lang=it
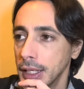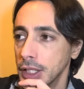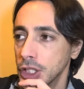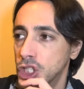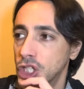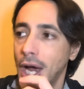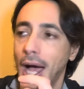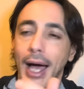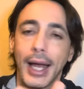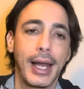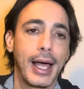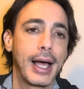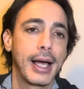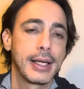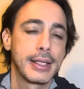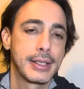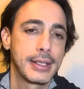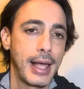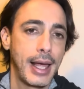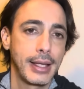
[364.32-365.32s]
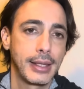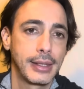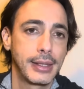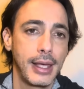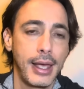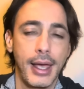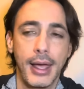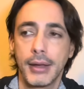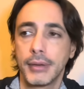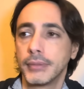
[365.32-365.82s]
Ciala
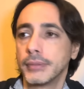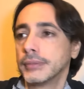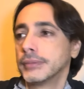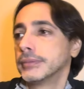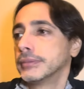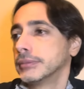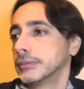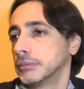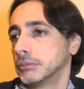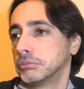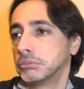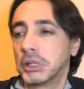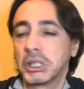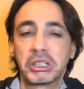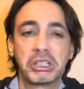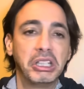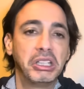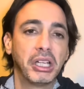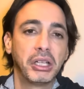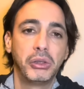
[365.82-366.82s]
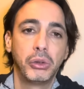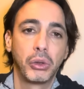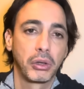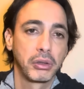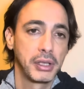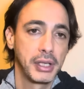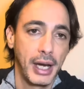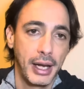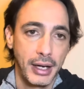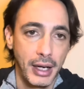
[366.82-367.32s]
7, partita di
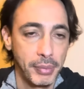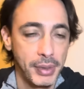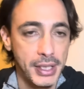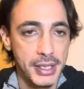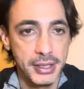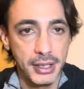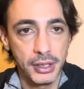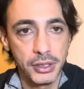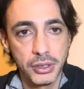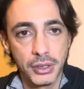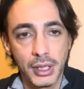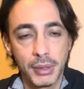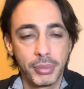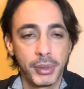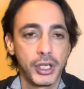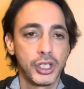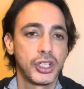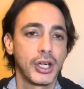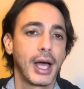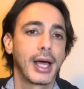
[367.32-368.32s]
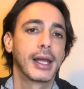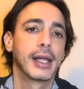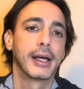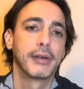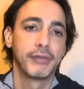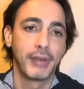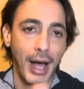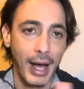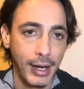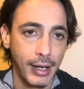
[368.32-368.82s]
ordinaria amministrazione per
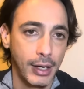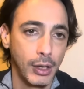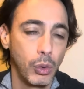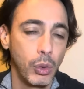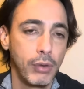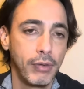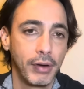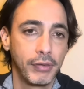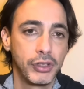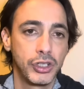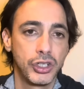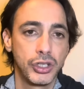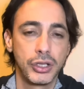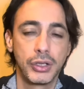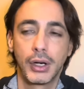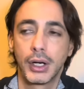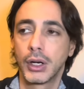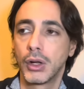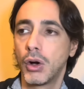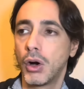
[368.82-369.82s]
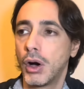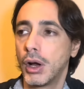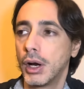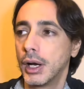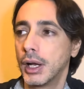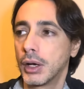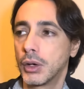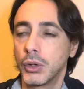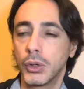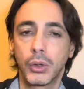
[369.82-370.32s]
Ciala, anche lui va vicino al
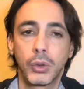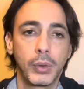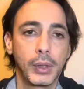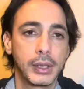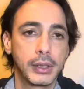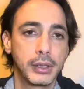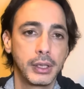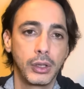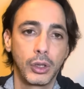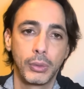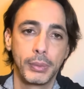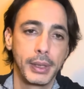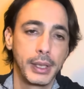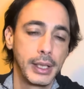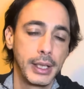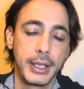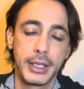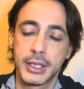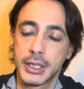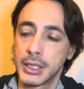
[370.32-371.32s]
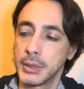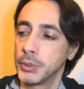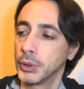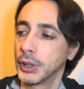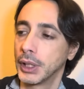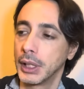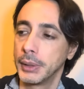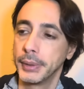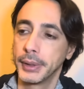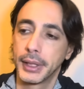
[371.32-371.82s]
gol con quel tiro bellissimo da
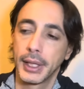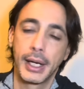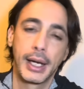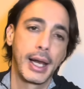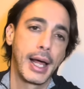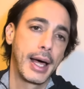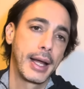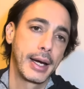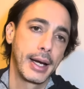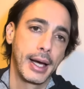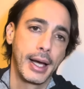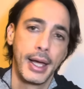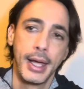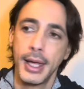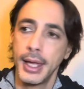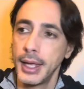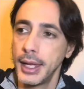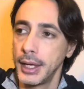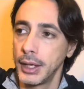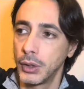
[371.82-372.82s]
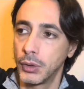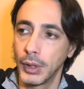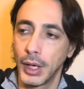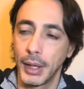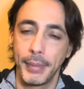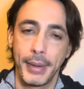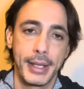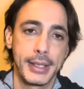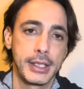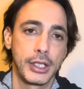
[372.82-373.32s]
limite dell'area con la
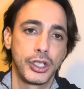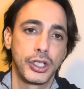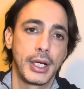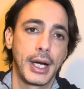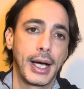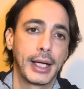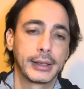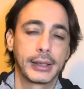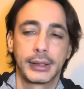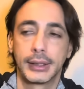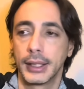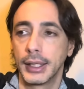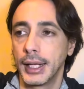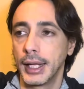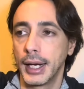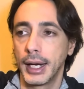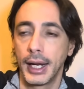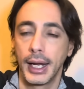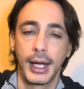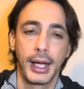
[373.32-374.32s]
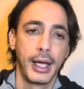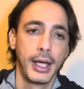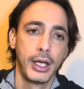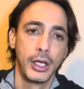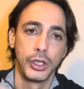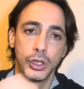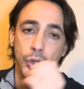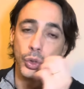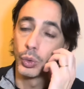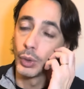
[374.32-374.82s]
mezza girata a tenere
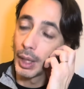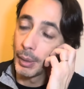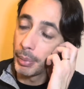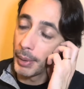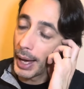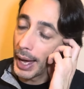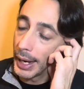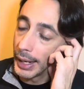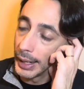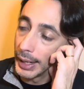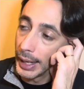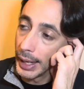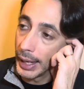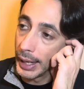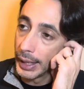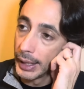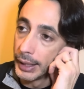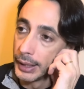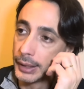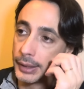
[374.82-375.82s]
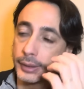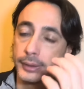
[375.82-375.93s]
giù la palla,